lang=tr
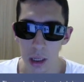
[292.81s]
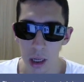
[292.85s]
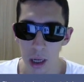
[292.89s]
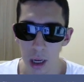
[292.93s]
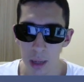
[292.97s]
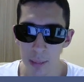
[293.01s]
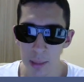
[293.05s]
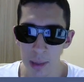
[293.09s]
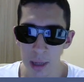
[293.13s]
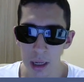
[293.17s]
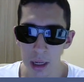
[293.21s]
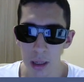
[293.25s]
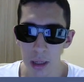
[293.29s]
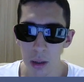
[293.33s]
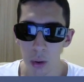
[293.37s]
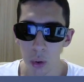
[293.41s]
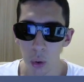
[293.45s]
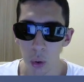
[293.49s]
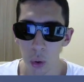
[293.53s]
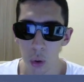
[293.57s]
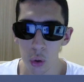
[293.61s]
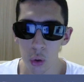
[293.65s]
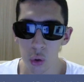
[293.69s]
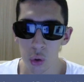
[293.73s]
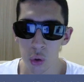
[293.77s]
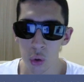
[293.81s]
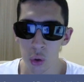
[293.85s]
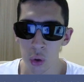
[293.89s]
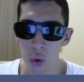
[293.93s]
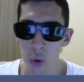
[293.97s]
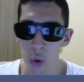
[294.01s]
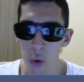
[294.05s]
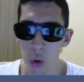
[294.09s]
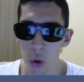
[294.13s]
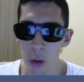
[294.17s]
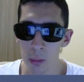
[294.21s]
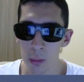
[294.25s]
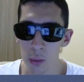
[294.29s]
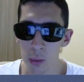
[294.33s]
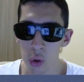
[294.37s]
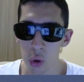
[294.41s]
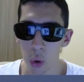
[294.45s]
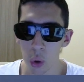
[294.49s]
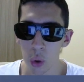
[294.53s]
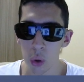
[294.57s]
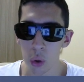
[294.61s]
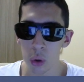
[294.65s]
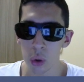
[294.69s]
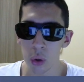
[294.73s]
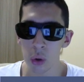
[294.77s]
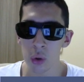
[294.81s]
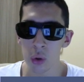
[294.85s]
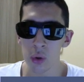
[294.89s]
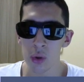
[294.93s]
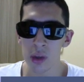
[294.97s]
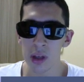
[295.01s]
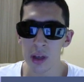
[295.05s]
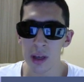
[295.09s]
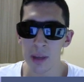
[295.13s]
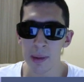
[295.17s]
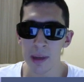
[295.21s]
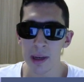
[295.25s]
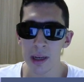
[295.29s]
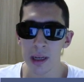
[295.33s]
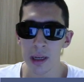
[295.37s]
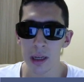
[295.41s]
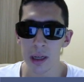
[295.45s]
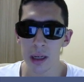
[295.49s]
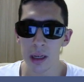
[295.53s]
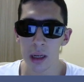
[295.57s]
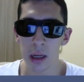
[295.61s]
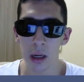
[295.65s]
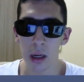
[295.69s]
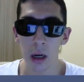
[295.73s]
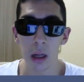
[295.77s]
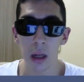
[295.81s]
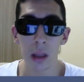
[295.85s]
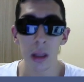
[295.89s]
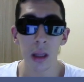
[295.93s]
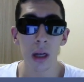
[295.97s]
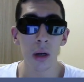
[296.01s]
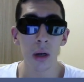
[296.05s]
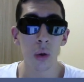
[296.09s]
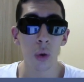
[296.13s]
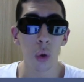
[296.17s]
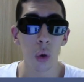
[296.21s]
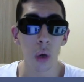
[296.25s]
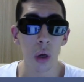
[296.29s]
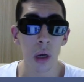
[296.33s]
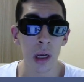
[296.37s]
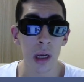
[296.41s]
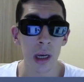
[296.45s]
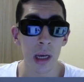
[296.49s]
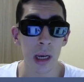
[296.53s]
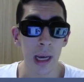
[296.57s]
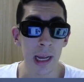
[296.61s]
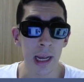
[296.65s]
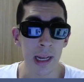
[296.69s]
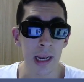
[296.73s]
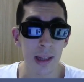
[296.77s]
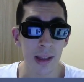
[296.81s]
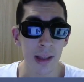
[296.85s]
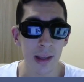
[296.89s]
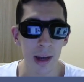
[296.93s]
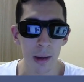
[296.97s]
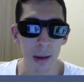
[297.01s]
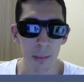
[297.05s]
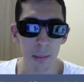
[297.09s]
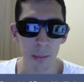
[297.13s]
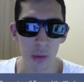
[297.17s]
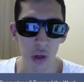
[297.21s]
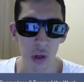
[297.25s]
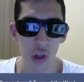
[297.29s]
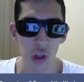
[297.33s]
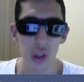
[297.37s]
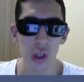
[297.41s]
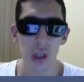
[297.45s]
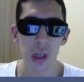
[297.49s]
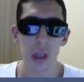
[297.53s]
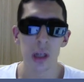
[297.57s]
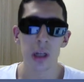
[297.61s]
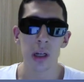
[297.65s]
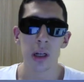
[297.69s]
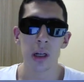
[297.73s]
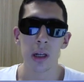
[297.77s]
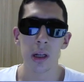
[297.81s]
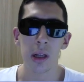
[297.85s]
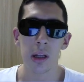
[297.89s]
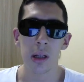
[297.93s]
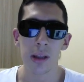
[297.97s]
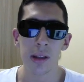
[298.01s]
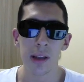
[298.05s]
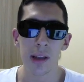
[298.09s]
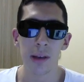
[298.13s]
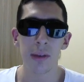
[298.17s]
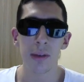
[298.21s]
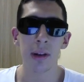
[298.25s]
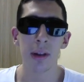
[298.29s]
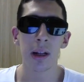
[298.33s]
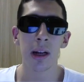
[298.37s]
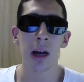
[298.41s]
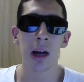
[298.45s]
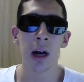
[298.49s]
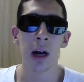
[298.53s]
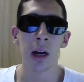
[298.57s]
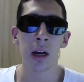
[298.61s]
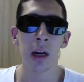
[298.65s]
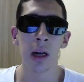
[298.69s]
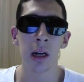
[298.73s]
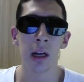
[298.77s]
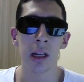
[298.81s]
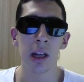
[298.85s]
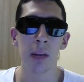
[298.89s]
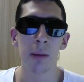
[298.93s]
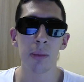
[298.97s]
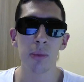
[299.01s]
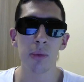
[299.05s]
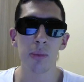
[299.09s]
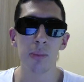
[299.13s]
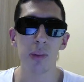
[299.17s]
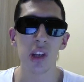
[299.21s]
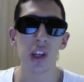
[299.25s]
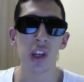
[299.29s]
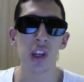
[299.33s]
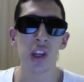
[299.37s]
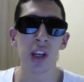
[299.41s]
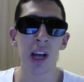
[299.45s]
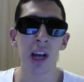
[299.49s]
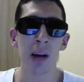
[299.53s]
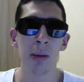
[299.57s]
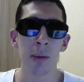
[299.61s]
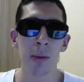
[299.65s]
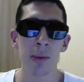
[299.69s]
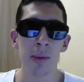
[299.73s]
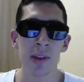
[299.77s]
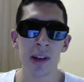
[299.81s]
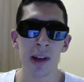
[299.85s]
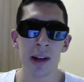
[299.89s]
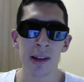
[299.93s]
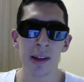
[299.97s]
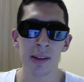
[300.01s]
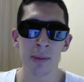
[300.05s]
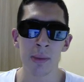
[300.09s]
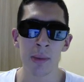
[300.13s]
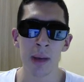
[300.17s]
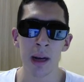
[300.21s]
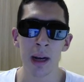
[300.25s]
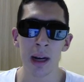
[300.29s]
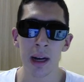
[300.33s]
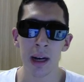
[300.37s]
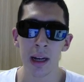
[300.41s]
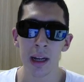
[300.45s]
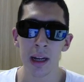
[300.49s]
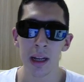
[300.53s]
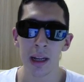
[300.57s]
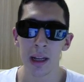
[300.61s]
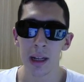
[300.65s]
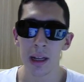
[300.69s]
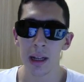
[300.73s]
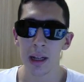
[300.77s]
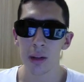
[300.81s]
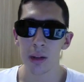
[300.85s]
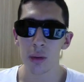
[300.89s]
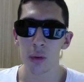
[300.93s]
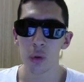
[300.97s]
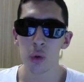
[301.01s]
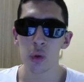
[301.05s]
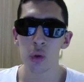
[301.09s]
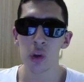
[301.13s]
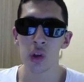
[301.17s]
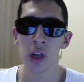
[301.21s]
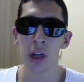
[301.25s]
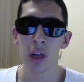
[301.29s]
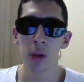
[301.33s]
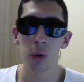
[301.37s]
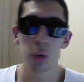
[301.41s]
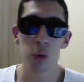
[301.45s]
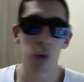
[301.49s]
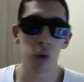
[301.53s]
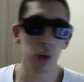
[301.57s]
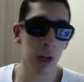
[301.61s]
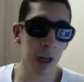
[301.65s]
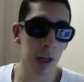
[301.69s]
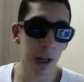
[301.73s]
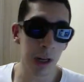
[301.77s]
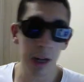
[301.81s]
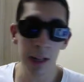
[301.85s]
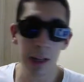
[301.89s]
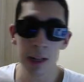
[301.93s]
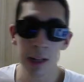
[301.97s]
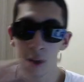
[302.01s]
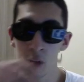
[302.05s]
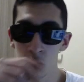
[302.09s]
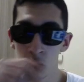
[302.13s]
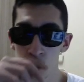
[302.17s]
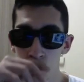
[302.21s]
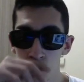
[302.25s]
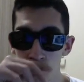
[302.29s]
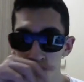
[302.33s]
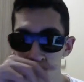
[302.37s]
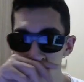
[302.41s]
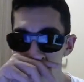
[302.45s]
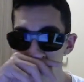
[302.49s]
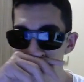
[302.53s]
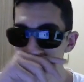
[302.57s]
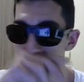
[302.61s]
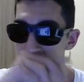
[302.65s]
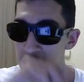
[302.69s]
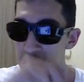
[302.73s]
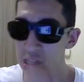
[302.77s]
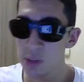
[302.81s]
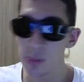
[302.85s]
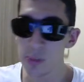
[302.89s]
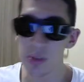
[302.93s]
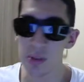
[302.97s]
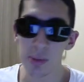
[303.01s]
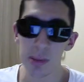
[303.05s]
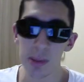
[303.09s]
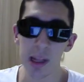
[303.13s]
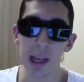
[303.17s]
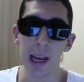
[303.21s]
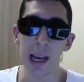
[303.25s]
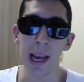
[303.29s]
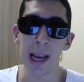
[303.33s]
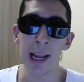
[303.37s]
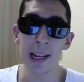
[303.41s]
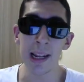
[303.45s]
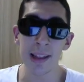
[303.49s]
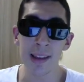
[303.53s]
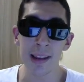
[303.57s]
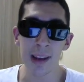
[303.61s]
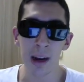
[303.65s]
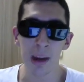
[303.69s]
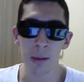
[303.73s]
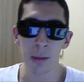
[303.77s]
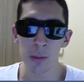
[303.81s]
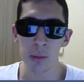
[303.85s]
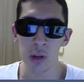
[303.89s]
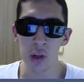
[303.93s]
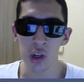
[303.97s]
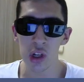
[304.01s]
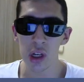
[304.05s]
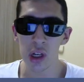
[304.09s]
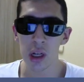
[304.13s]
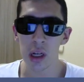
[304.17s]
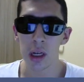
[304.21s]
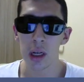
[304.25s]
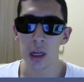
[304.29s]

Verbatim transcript: Ama olsun görmüş olduğunuz gibi hatta e, elit yapmış sevgili Kaan kardeş. Ya bir, bir şey çıkarmamız lazım ya. Türkcan, Türkcan Kaan evet. Türkcan kardeşimiz bir de elit yapmış.